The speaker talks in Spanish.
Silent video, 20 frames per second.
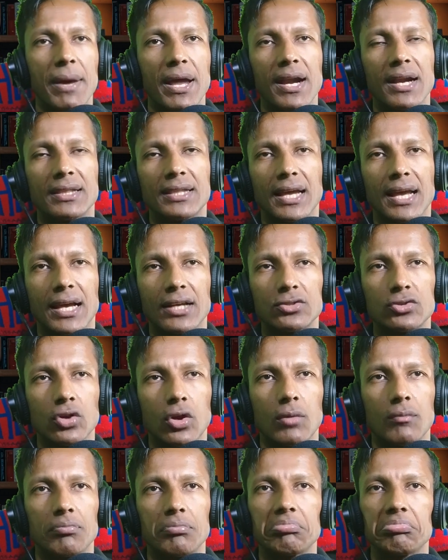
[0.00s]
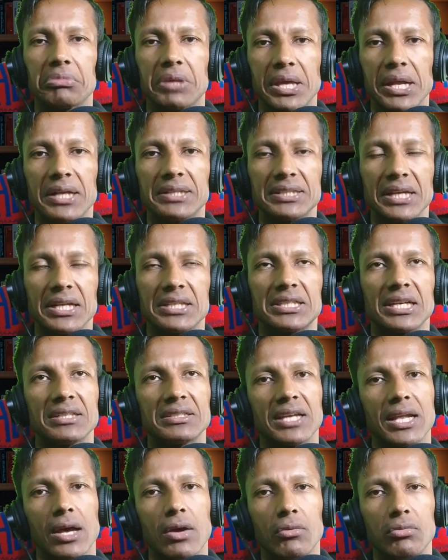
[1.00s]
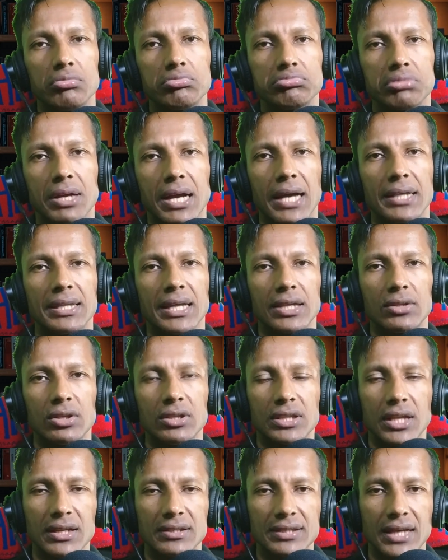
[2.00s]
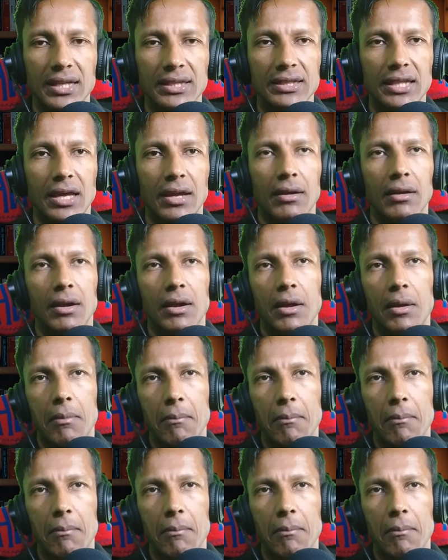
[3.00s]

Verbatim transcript: Pero en este caso, Kirisa Richet sería un candidato interesante